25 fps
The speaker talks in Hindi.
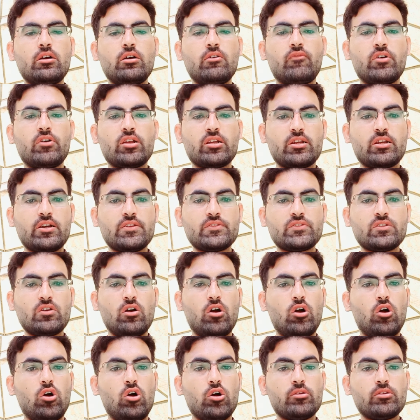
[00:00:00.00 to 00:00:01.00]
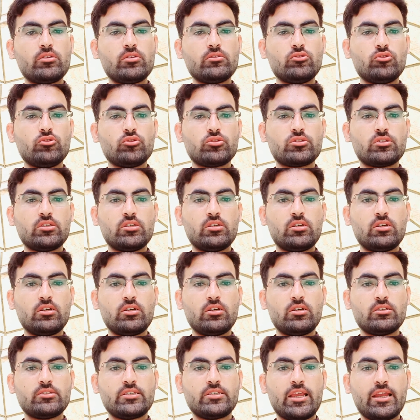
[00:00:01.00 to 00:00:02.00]
वर्कर्स और जो
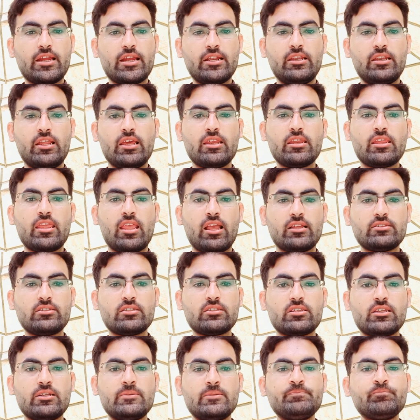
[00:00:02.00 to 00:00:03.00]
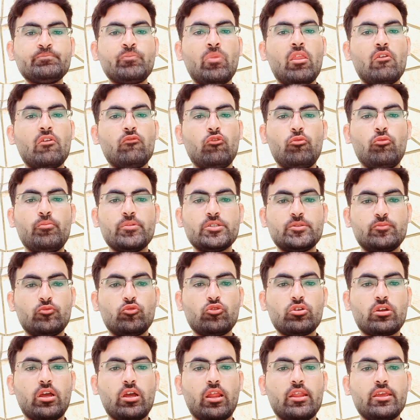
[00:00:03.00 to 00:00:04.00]
सेकेंड लाइन क्यादत है वो
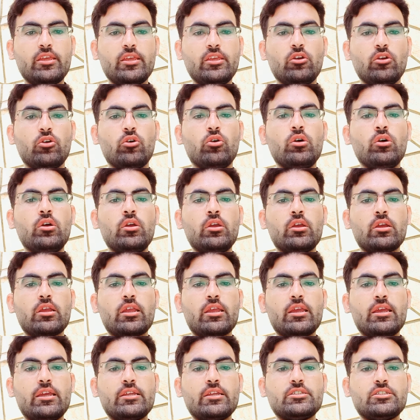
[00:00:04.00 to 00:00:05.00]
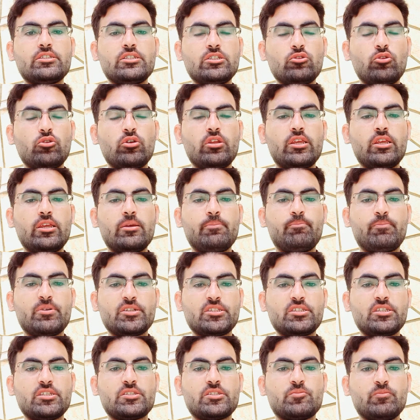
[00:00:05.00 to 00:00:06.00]
मजबूर कर रही हो कि जिन्होंने
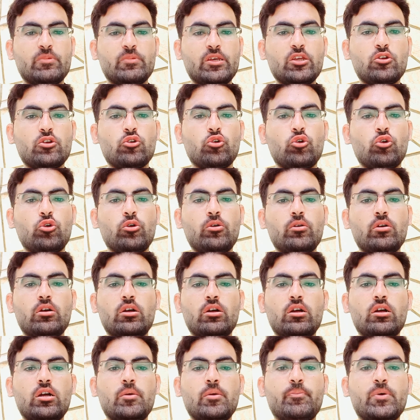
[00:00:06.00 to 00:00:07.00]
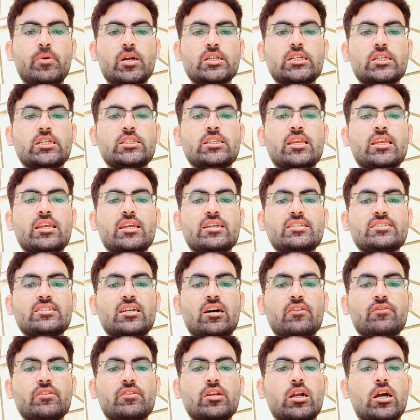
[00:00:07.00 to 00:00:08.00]
25 मई को पाकिस्तान तरीके
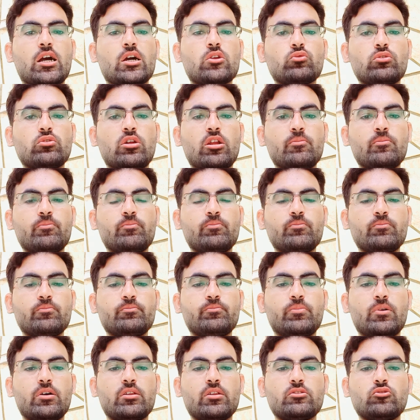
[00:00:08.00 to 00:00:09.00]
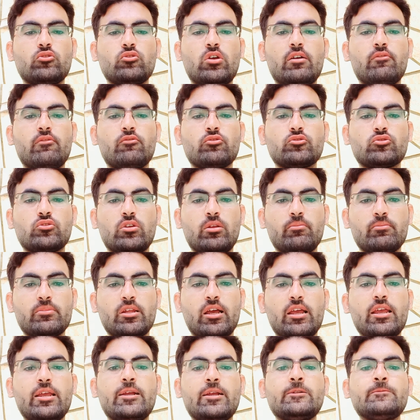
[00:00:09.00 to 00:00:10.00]
इंसाफ के कारकुनान पर जो है वो म
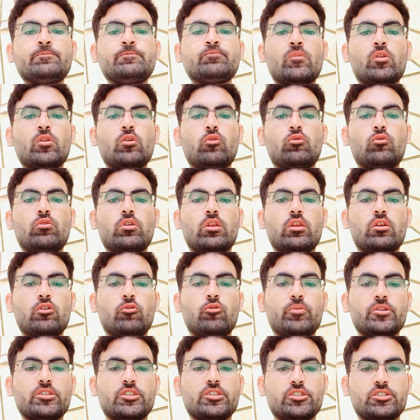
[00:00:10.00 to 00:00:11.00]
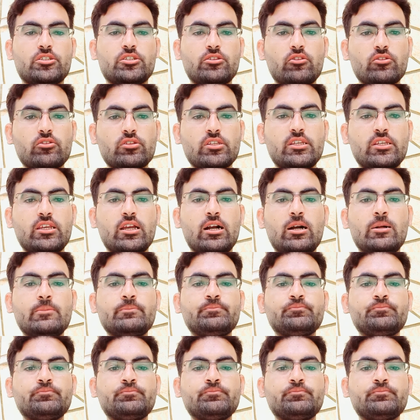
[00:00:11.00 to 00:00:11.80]
ढाए उनके ऊपर तशद किया